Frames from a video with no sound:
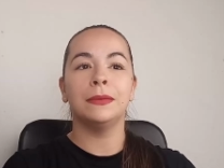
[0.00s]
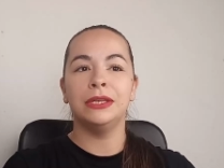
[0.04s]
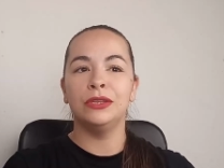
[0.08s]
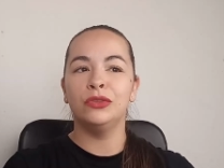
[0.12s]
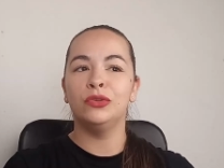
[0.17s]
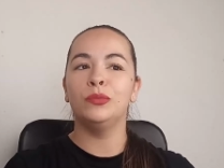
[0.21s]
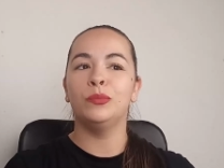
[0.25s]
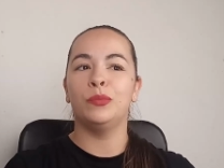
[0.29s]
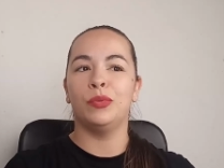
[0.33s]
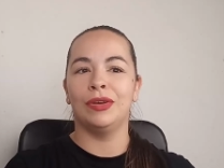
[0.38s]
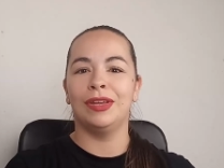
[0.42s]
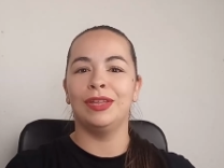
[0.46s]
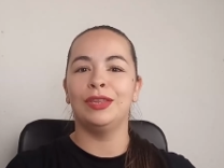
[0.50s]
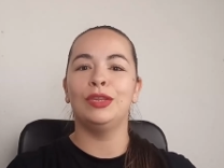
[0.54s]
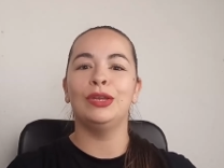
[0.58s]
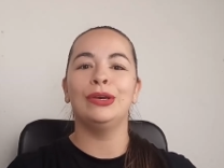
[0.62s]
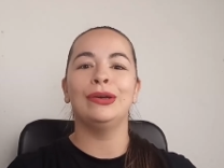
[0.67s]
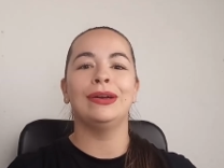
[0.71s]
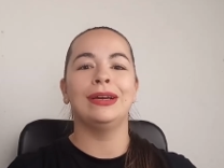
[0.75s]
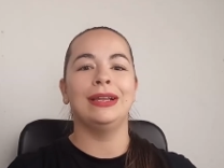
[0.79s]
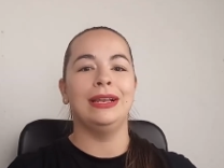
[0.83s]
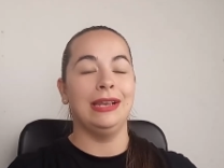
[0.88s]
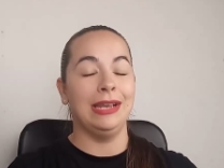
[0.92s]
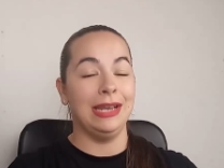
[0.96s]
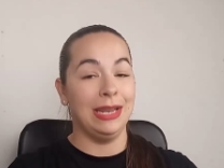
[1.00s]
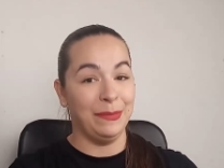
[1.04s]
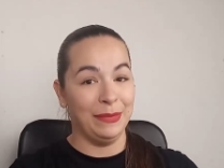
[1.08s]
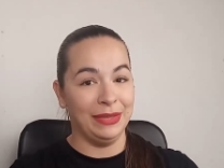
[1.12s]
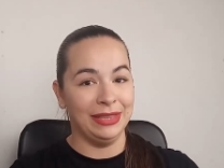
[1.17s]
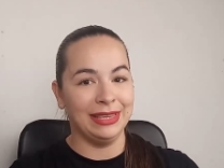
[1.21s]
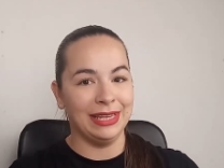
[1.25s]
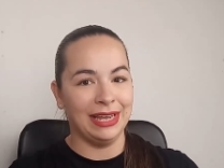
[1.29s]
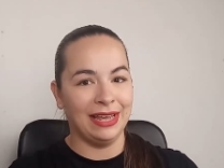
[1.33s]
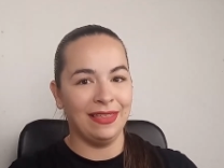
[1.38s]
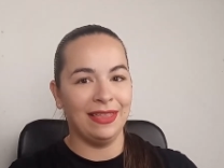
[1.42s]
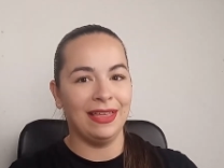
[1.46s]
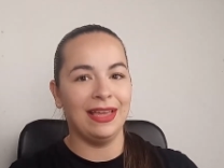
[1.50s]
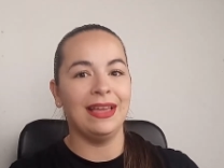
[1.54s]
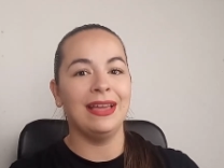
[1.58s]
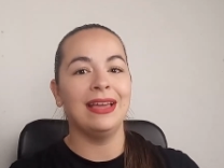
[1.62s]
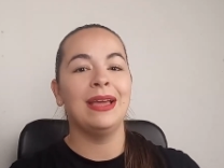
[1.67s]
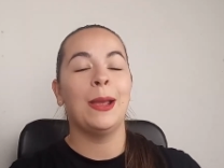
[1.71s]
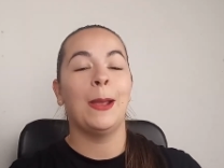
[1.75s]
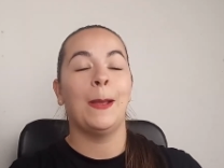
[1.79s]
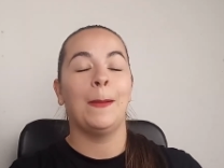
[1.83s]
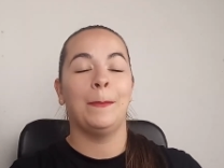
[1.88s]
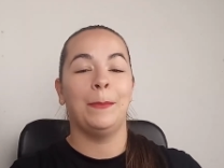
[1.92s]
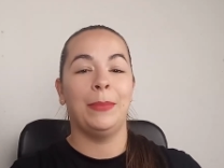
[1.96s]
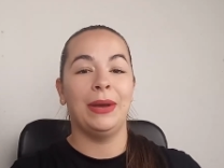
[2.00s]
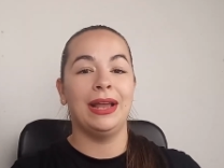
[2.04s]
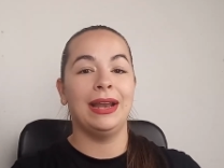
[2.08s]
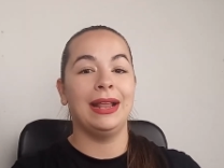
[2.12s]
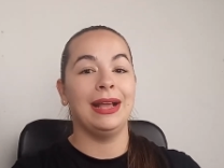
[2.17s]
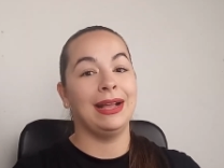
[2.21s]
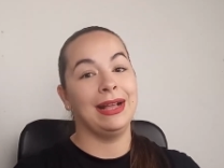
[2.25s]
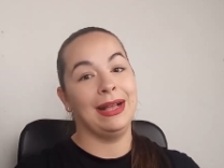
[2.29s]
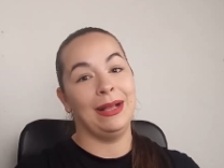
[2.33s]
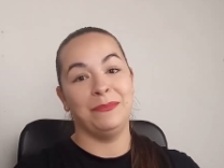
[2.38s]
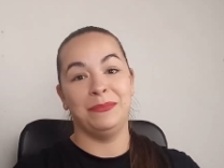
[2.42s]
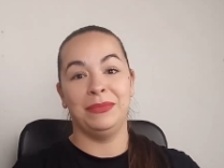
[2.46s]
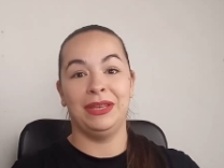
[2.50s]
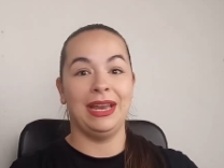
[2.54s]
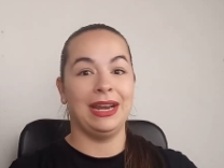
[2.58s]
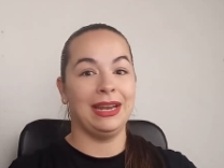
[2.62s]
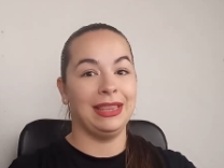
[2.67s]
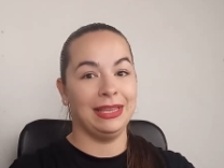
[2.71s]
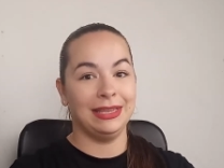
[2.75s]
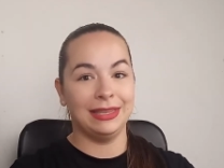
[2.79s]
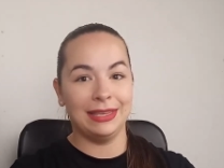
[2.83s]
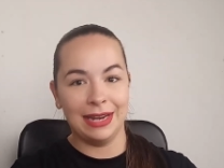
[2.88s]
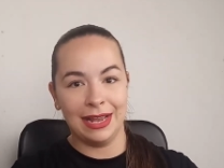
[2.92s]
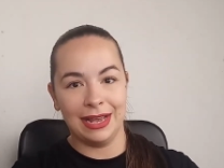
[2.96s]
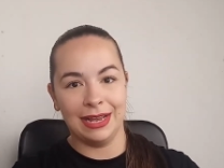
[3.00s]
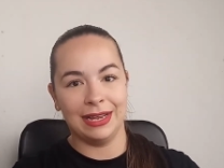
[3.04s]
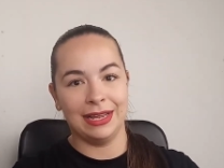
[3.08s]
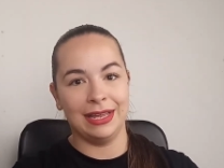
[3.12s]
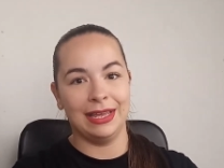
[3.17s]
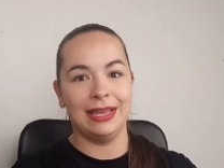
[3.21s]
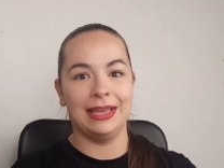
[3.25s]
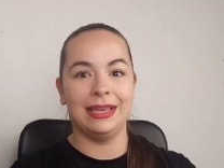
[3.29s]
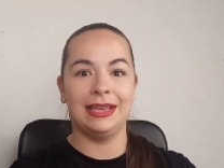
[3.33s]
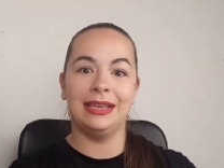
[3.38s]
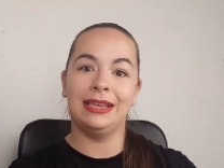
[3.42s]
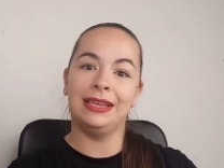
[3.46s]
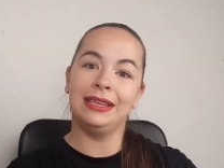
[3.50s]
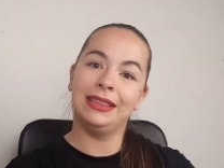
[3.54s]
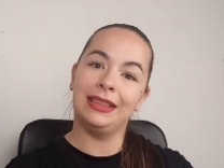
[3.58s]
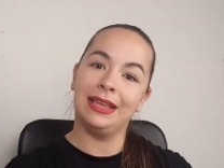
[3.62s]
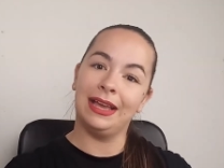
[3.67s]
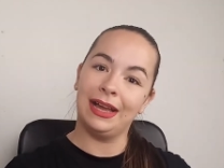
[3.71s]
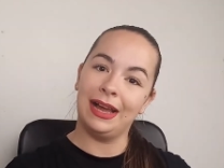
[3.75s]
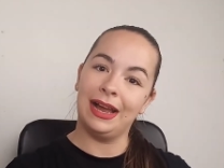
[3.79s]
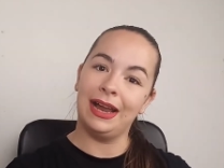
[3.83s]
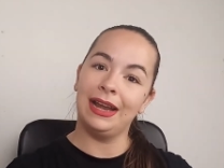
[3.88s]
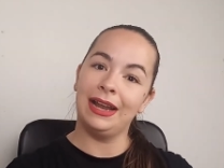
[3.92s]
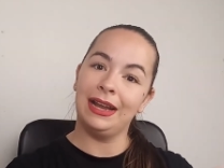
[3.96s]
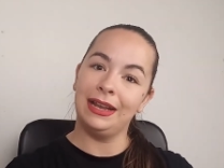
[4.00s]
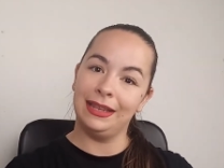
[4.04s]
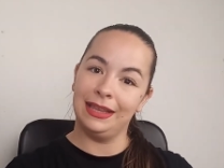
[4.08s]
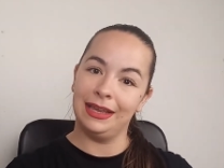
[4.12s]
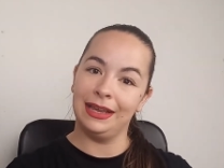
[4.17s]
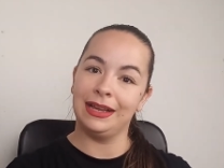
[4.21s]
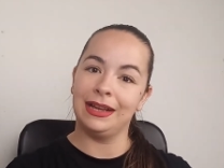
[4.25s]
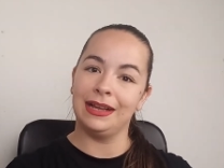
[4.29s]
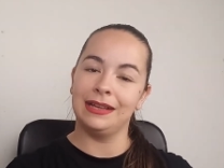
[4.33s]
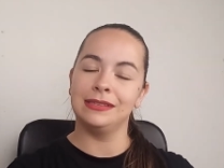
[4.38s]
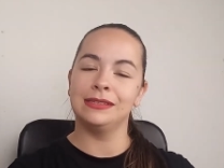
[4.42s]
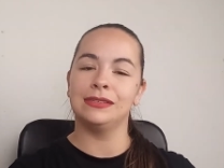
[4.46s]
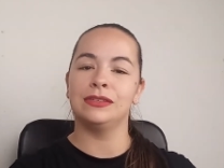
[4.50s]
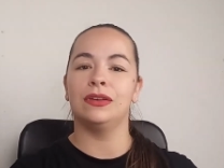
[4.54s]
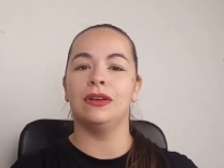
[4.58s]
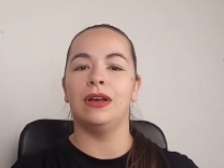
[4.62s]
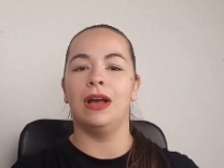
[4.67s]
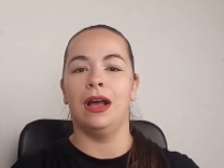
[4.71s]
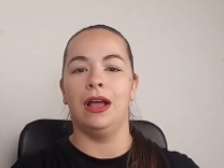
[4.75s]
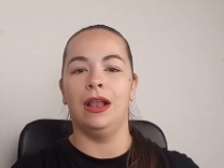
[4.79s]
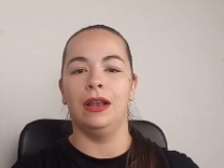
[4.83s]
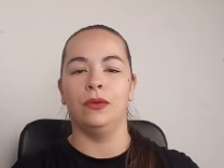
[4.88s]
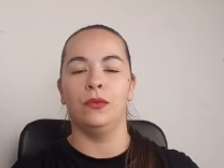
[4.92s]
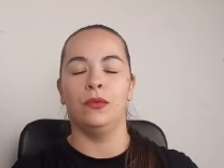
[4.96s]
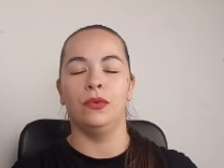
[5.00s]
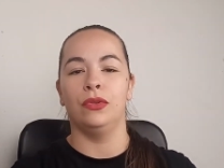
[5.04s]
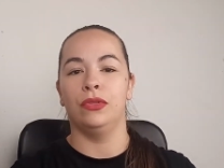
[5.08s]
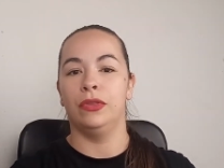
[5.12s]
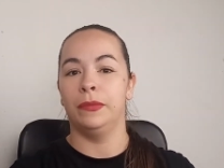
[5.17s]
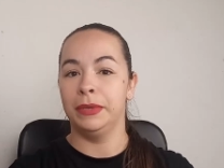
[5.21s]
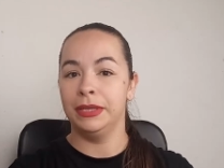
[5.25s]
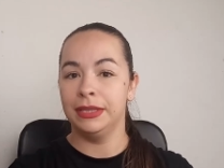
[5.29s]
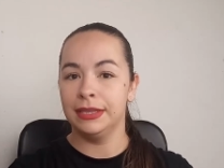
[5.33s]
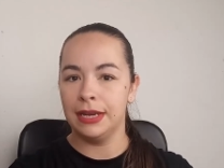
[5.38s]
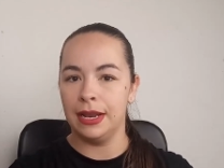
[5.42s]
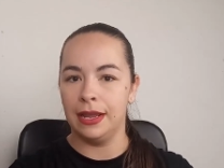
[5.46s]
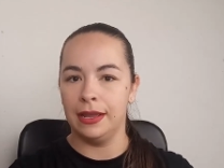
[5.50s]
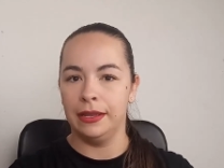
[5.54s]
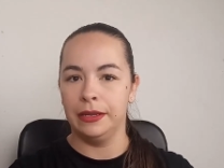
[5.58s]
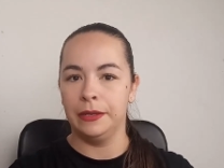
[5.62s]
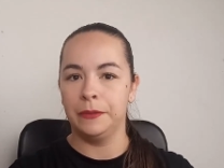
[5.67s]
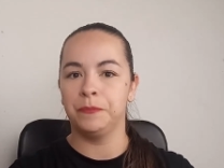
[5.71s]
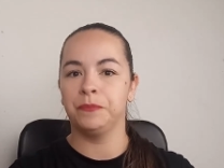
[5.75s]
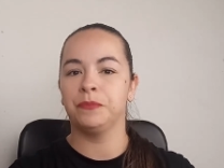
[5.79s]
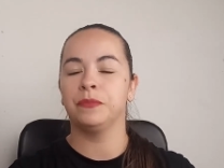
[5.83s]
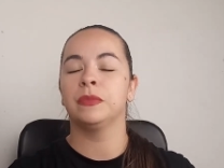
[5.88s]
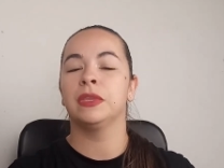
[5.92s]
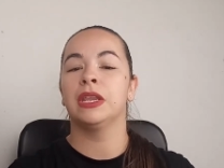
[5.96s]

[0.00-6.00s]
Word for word: viendo un poquito limitada para cambiar de traje y dejar el descanso a algunos de mis trajes.